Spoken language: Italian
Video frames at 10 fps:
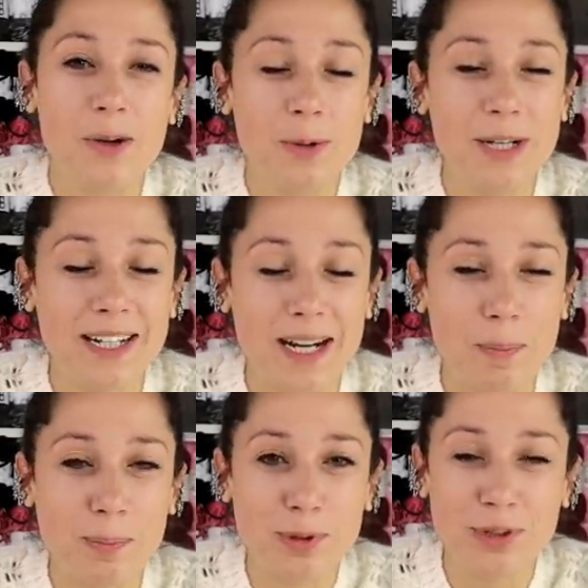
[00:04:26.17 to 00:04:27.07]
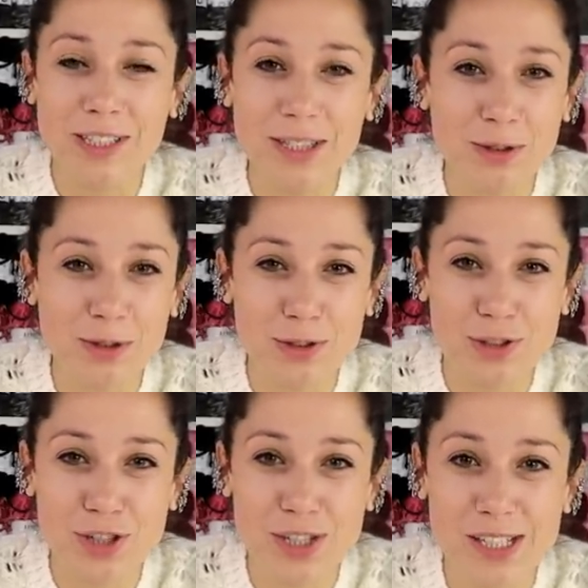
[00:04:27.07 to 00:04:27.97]
quel cappottino
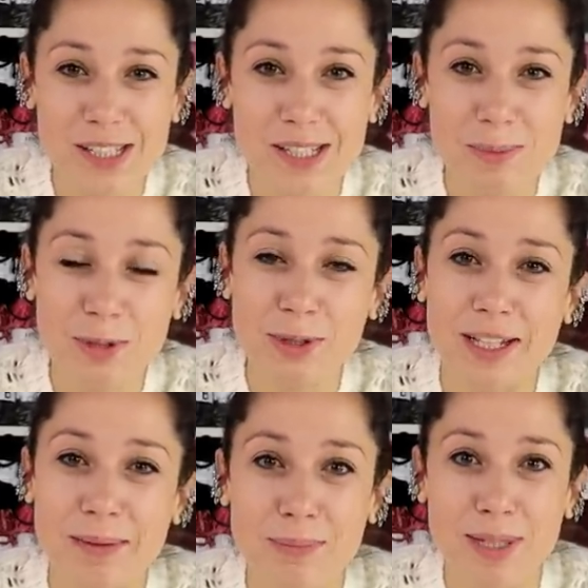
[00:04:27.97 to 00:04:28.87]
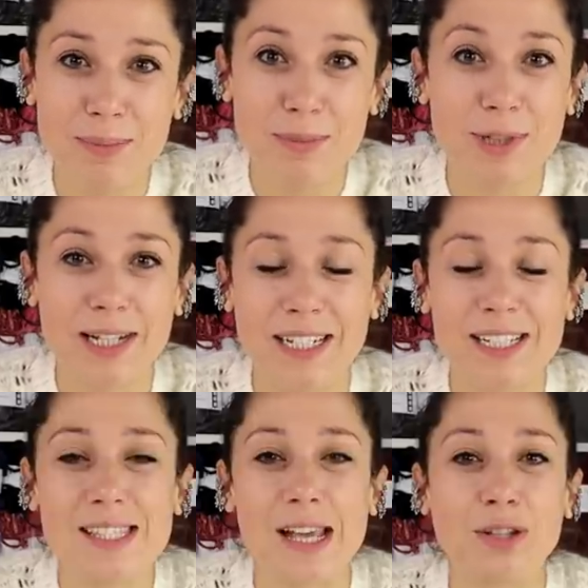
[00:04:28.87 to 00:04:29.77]
dolcissimo da bimbo
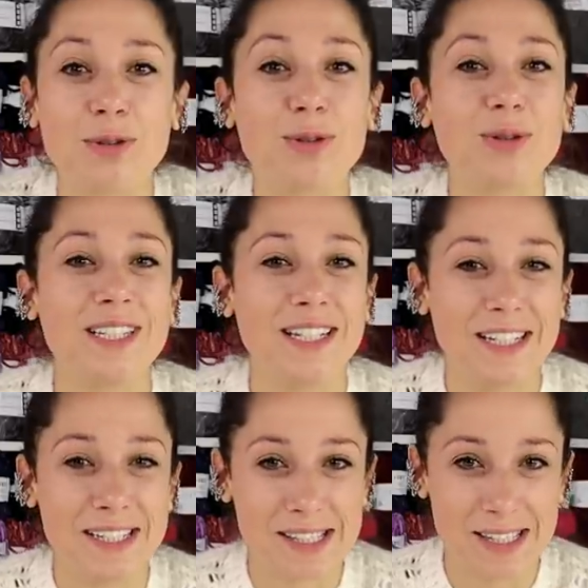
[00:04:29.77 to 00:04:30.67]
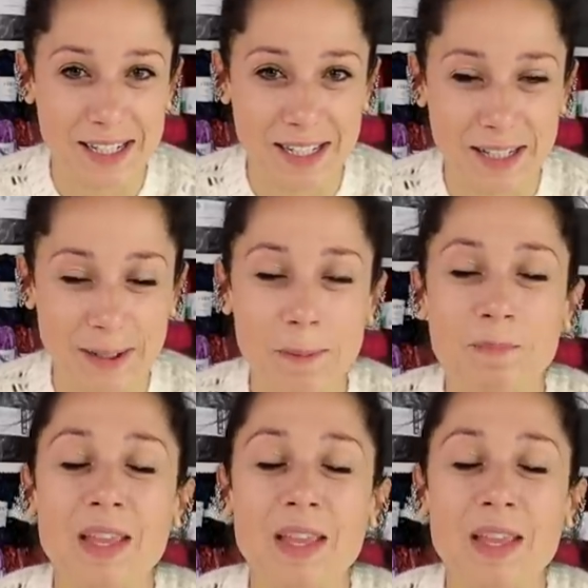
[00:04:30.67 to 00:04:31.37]
realizzato con il Selin.